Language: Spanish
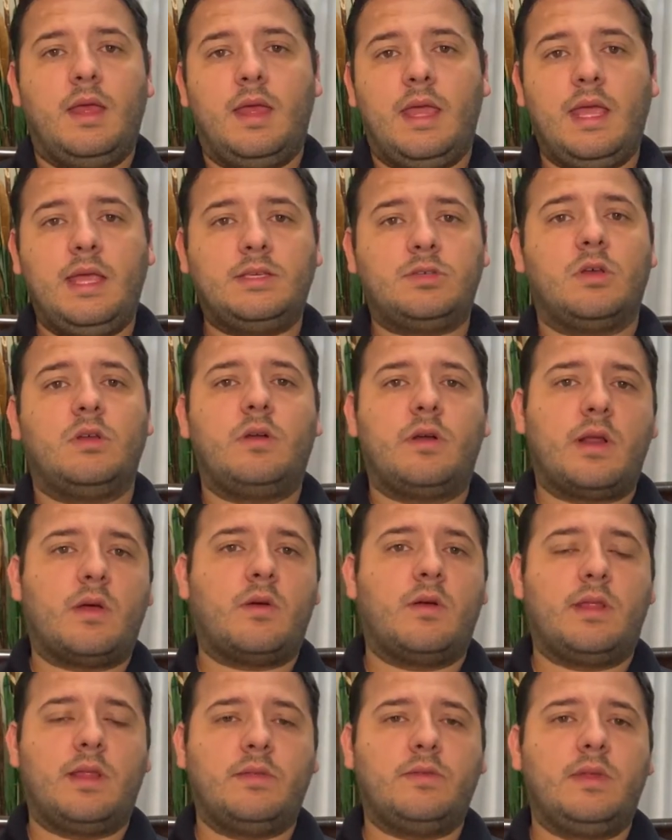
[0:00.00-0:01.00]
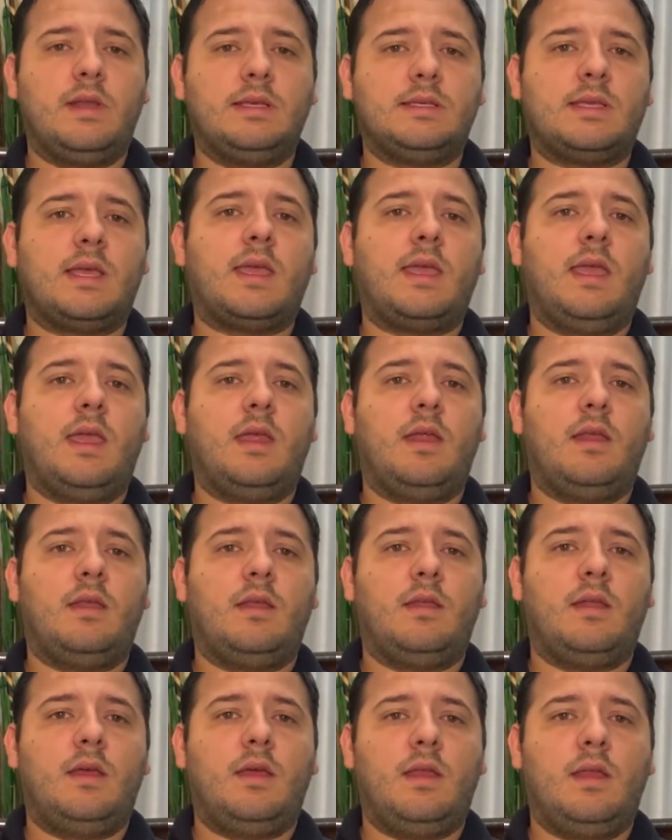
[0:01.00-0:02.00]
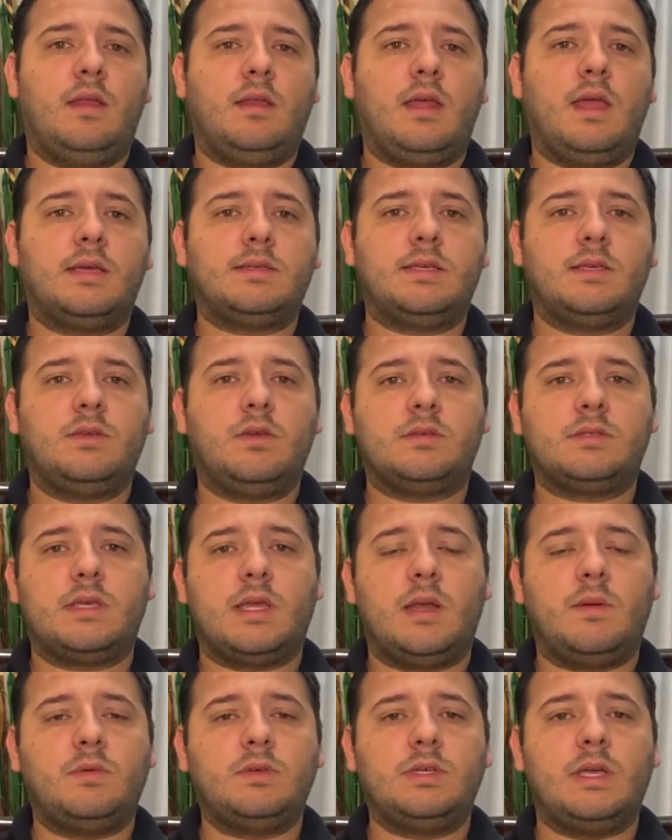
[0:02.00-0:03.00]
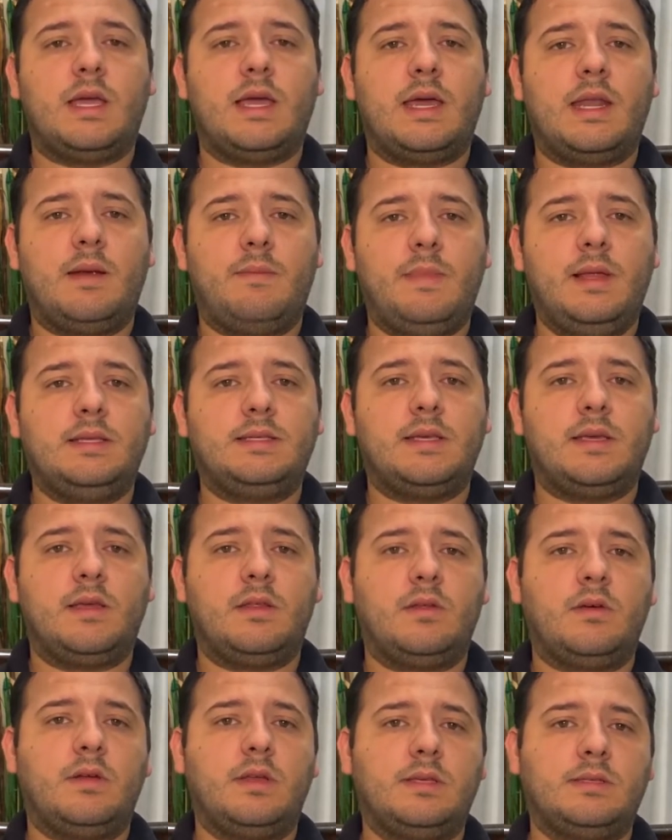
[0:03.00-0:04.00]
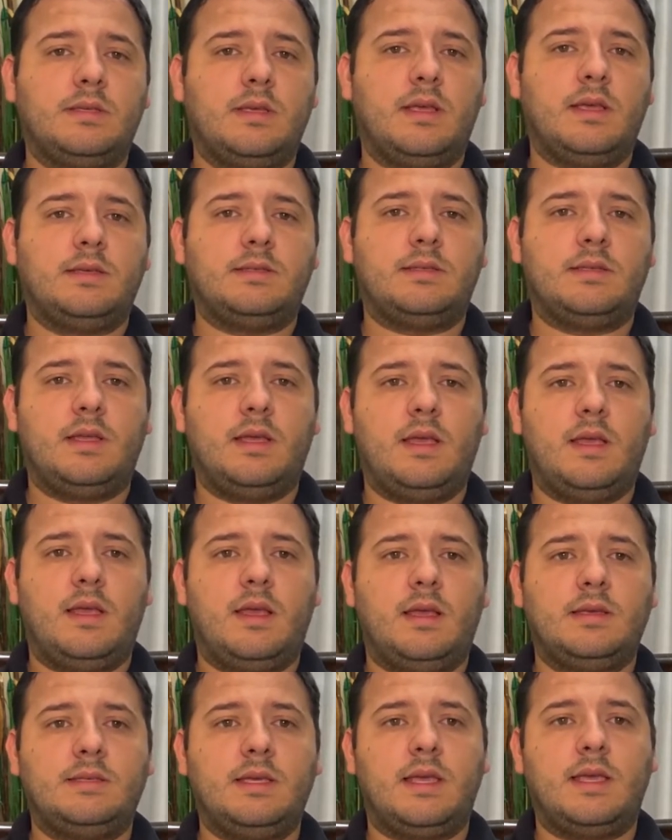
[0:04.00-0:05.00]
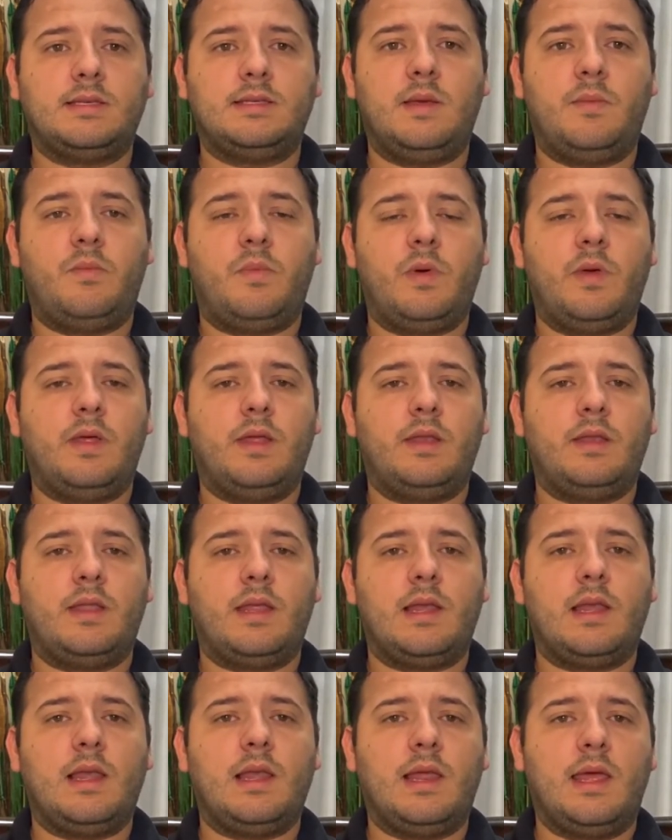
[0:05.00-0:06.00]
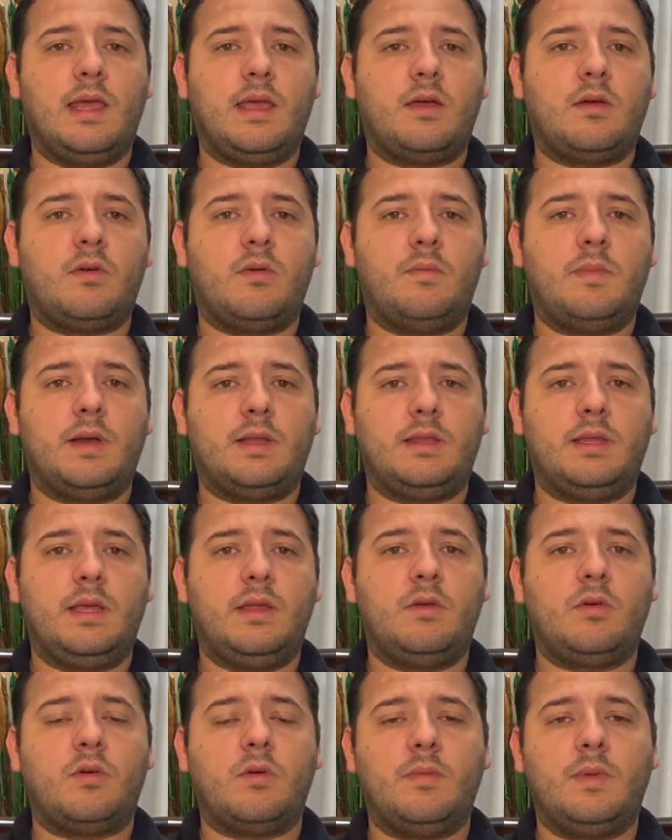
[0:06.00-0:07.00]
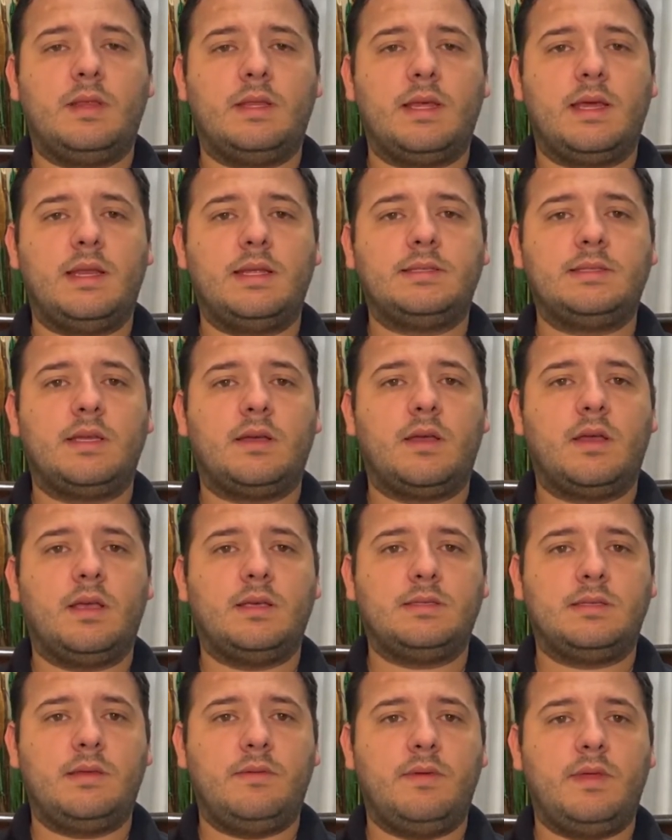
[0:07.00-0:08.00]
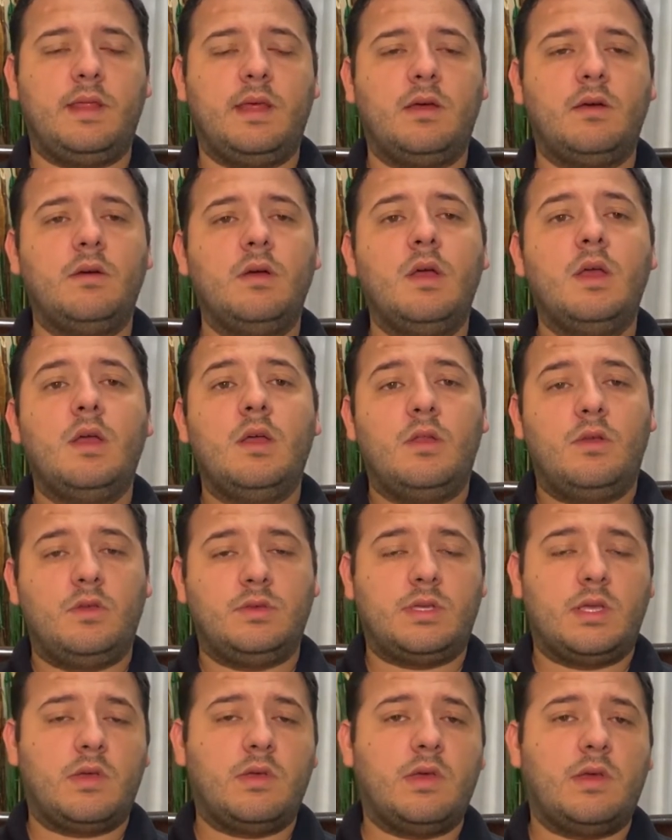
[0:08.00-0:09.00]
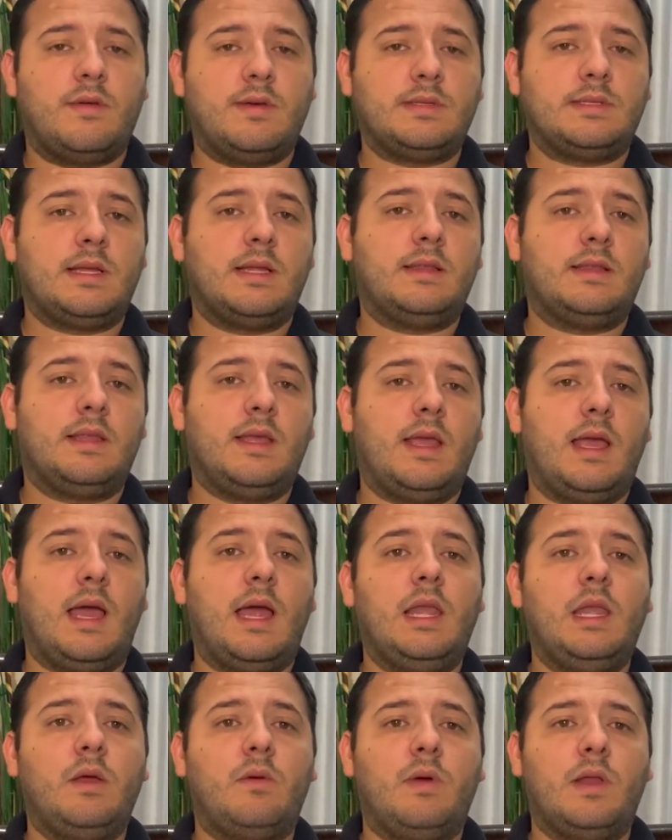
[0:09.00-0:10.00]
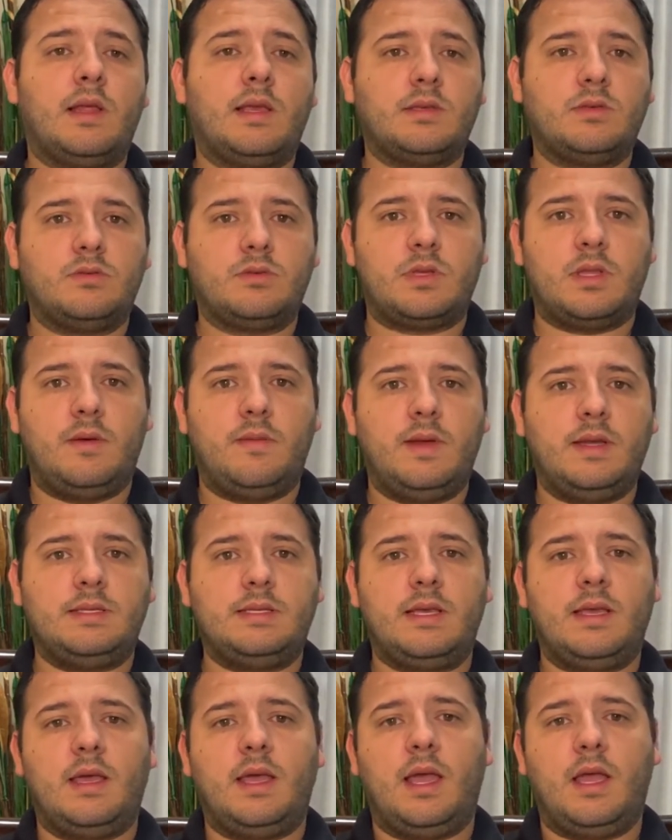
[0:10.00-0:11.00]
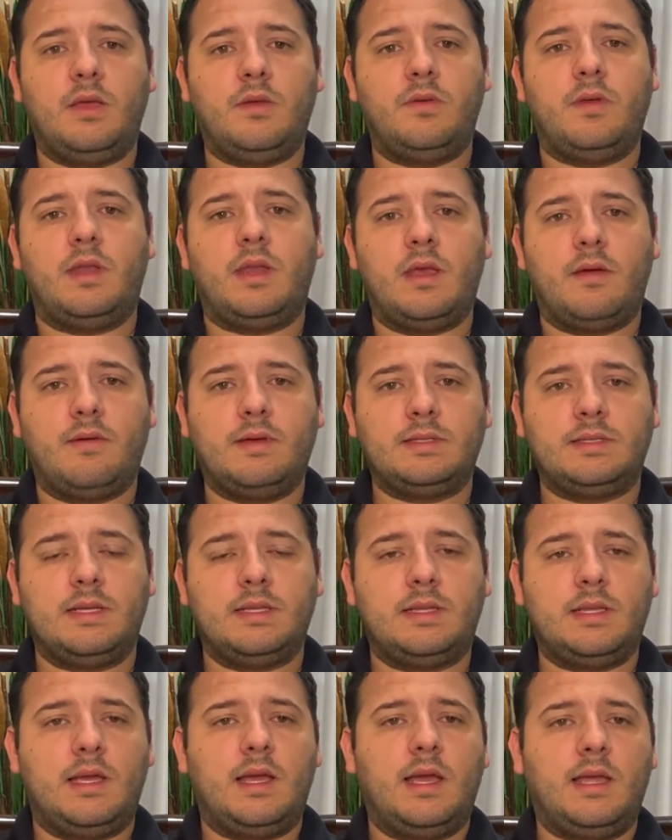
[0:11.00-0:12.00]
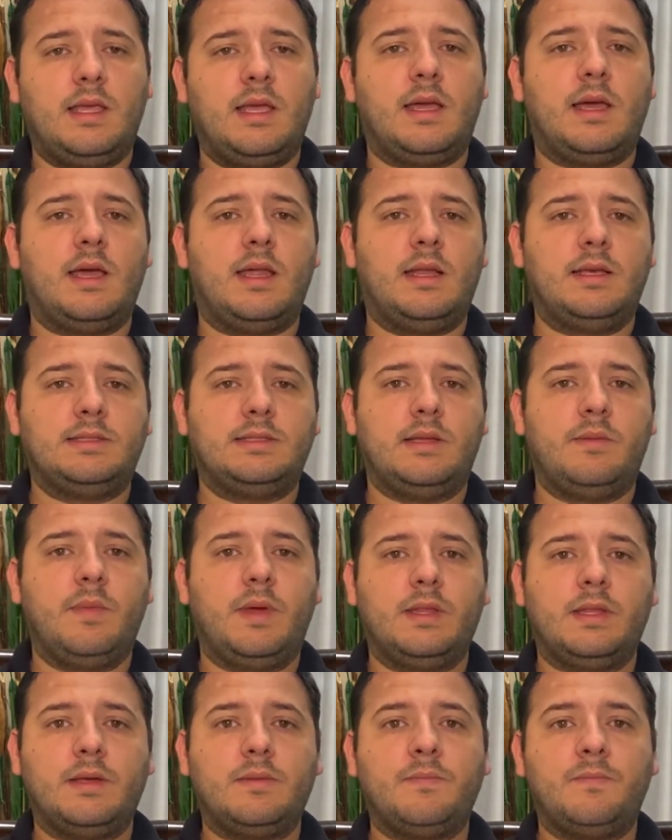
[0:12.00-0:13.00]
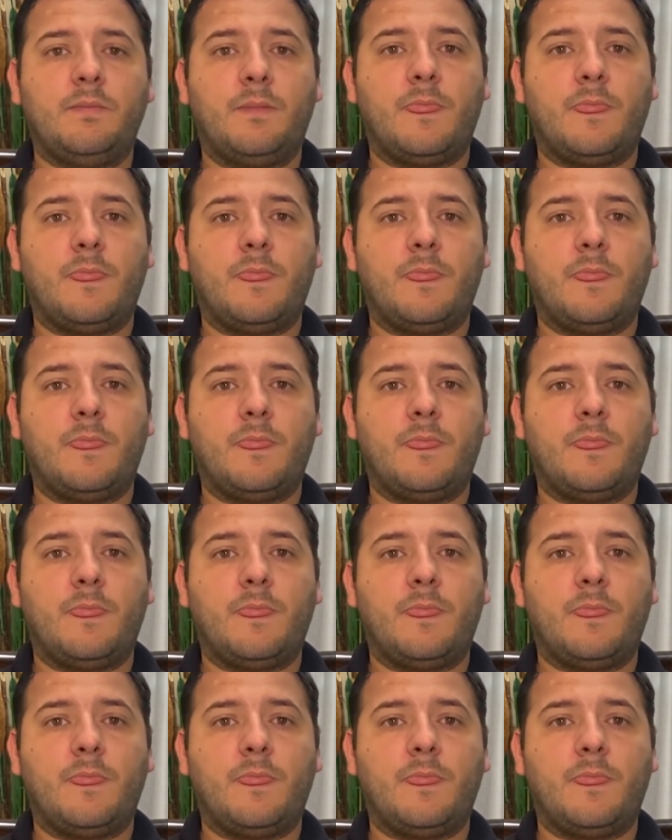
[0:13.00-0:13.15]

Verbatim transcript: Y solo recordándoles que aquí en, Geeks and Jokes queremos llegar a mil seguidores, este, así que si pueden darle like, compartir o comentar este, este video, nos ayuda bastante. Al igual que suscribirse, ayudaría bastante a llegar a esta meta.